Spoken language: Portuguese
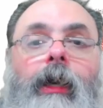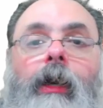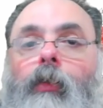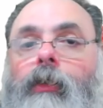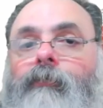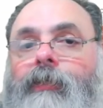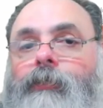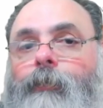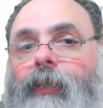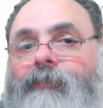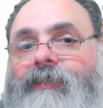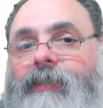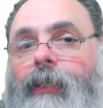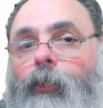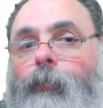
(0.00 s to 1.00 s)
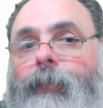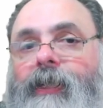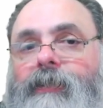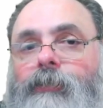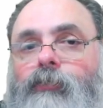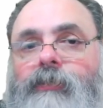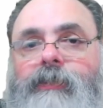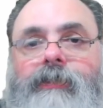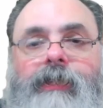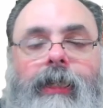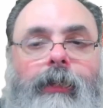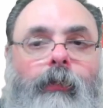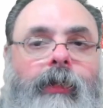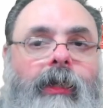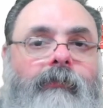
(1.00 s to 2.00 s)
que vai, como é que vai ser a recuperação de
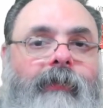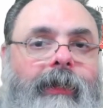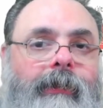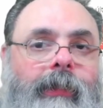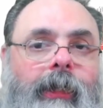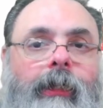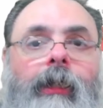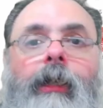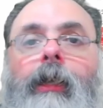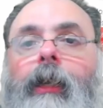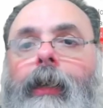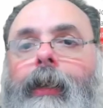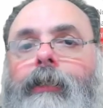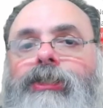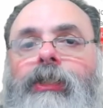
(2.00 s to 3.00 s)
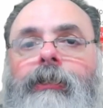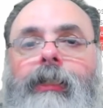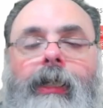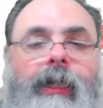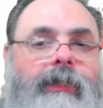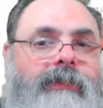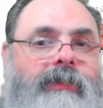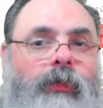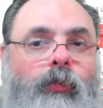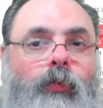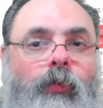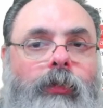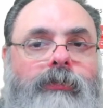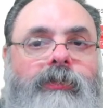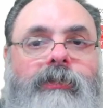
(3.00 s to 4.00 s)
senha? O que, que vai ter é, de integração
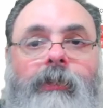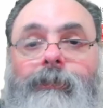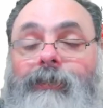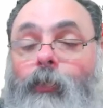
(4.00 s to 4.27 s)
com outros sistemas?